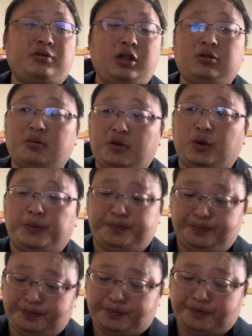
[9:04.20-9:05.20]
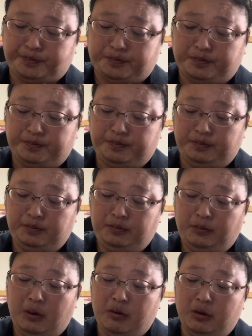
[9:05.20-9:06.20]
なくとも、
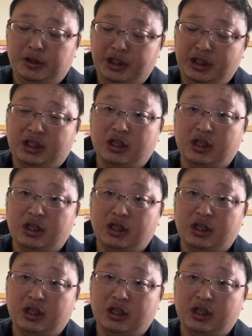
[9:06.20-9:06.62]
人